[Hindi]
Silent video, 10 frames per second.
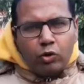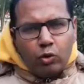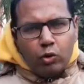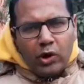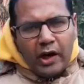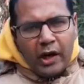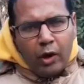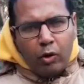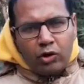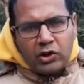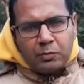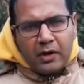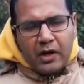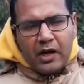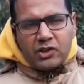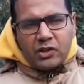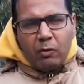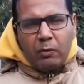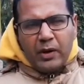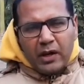दूर है और किस प्रकार से
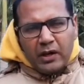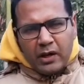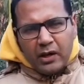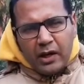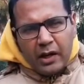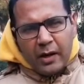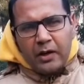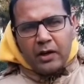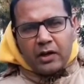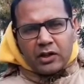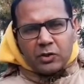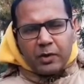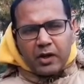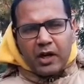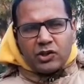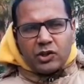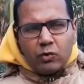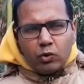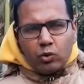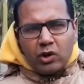वो बिलख रही है किस प्रकार से वो
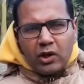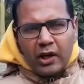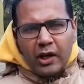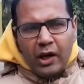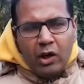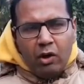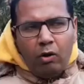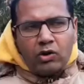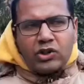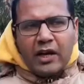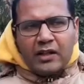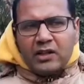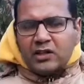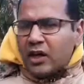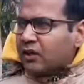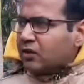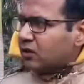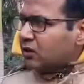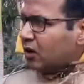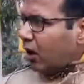दुखी है और साथ के साथ
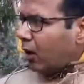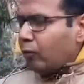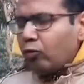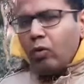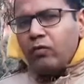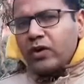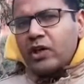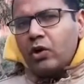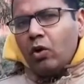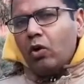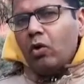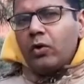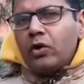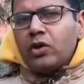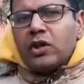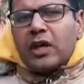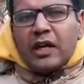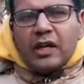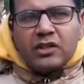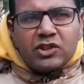अब वो वकीलों के
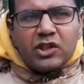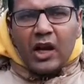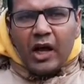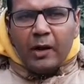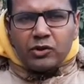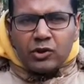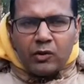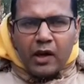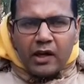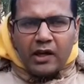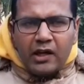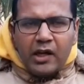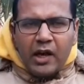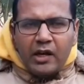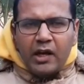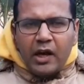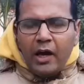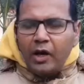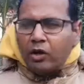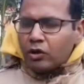सलाह मशवरा के लिए आई है
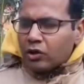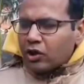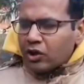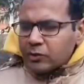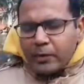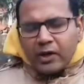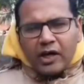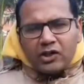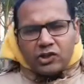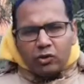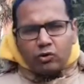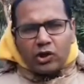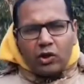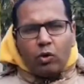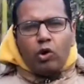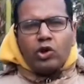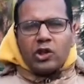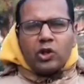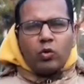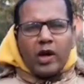कि किस प्रकार से उसे कोर्ट
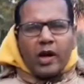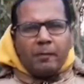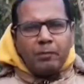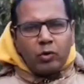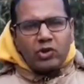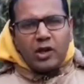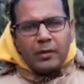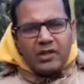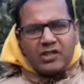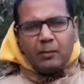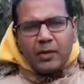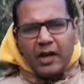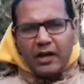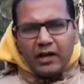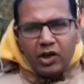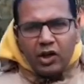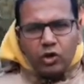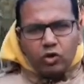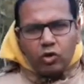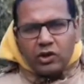के द्वारा उसके बच्चे मिलेंगे
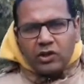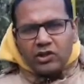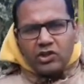क्योंकि